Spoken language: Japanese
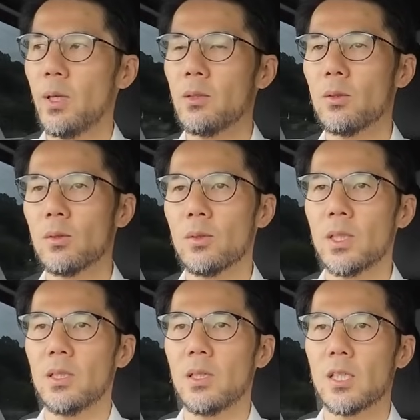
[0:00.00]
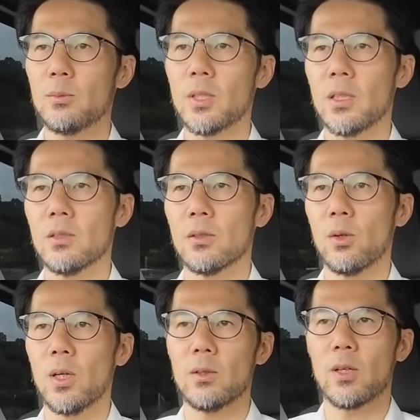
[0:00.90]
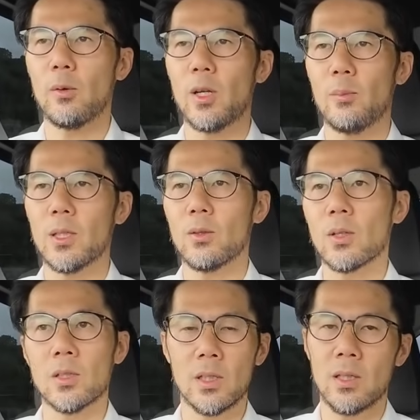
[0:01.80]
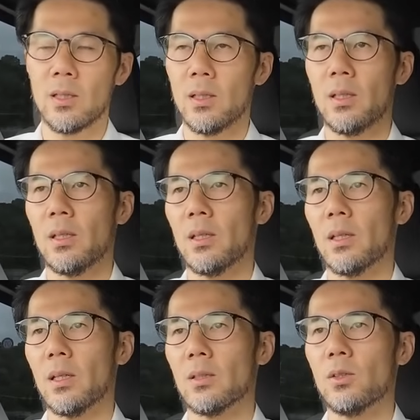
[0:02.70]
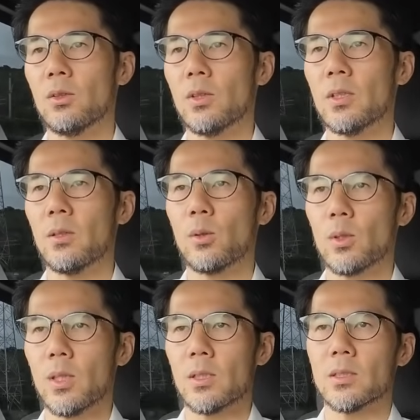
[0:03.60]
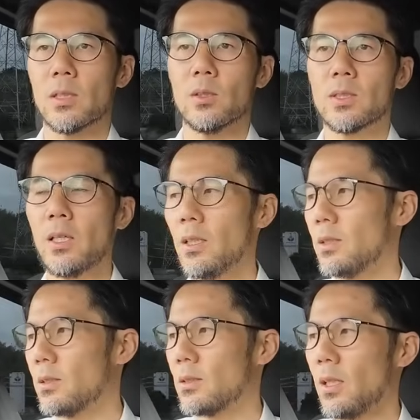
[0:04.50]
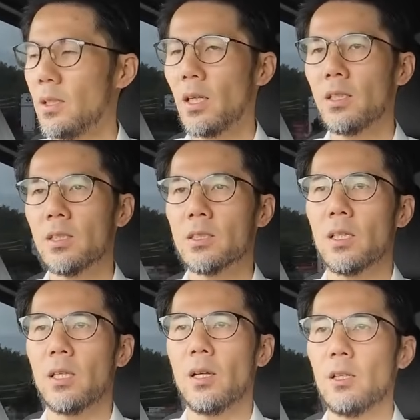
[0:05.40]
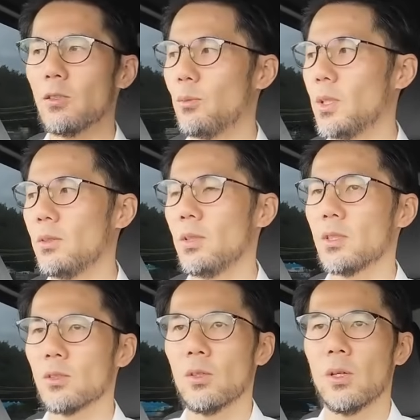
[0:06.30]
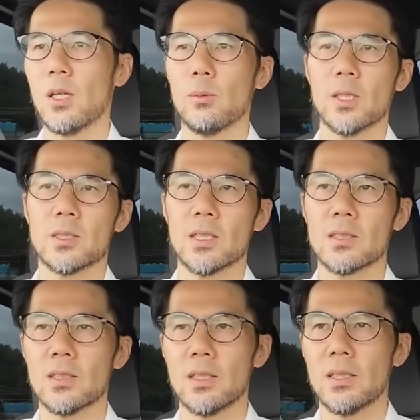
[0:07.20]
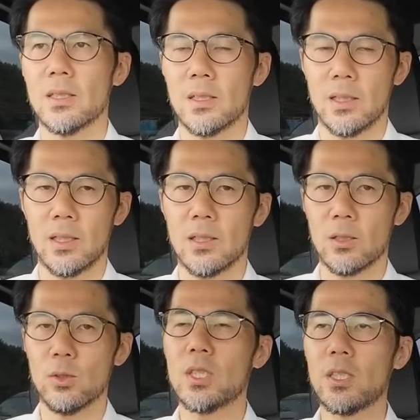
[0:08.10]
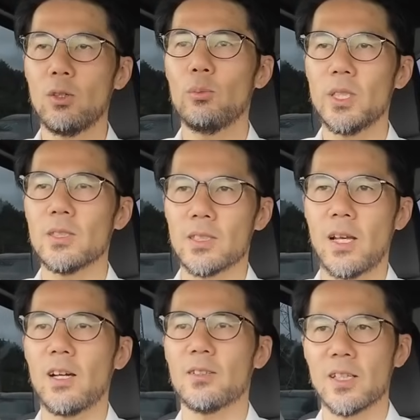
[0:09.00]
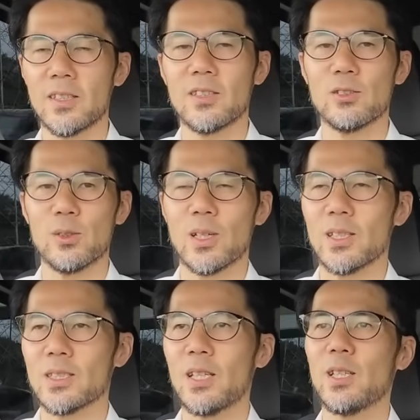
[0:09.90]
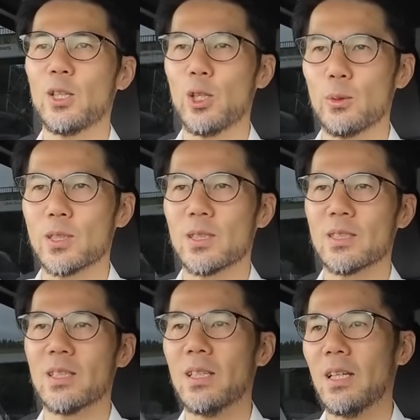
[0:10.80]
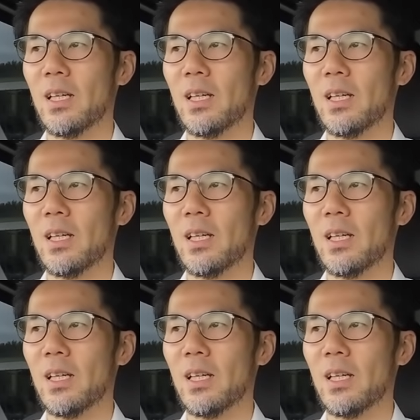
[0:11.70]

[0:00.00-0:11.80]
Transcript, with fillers: ベント撮りに初めて出る後輩のカメラマンとかにねあのよく言ってることなんですけど最大にしてある意味唯一のアドバイスです、えーと、後ろを見ずに下がるなっていうのがね最大のアドバイスです